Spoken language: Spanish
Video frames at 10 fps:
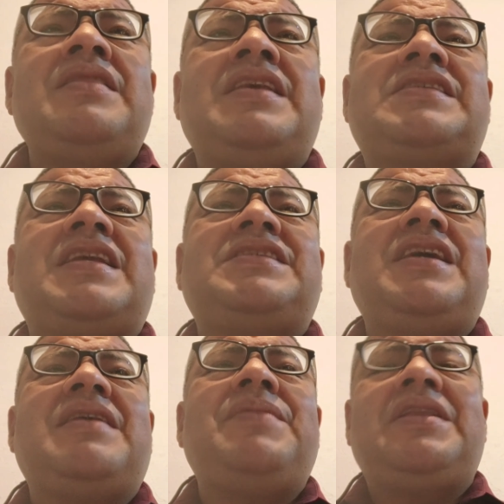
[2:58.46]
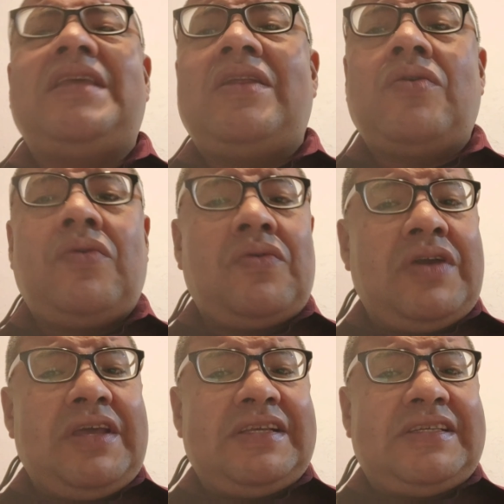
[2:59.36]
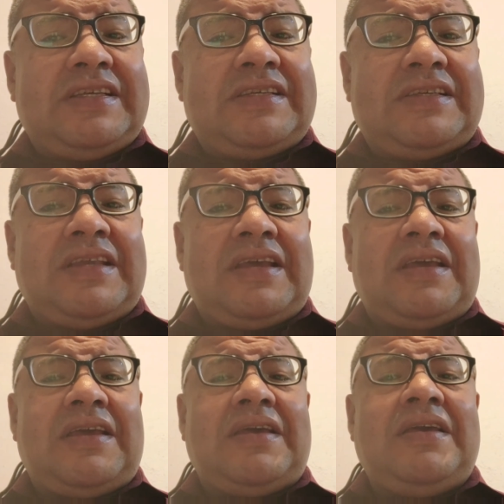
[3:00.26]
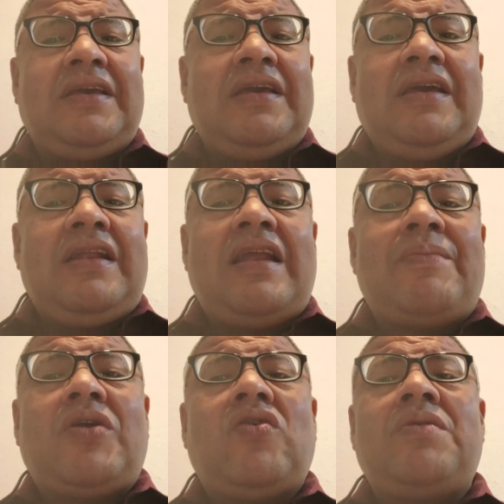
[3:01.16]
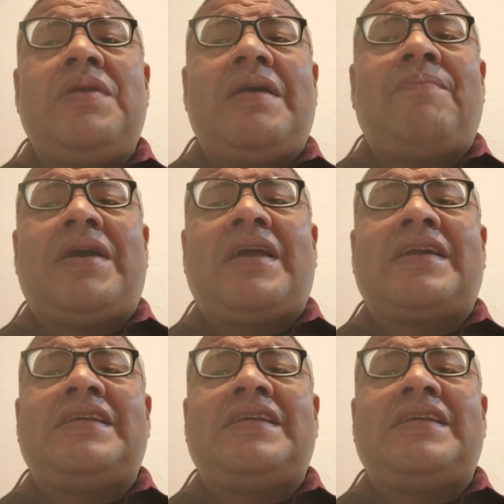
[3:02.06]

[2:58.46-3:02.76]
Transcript: desgraciadamente no es este la mejor vía para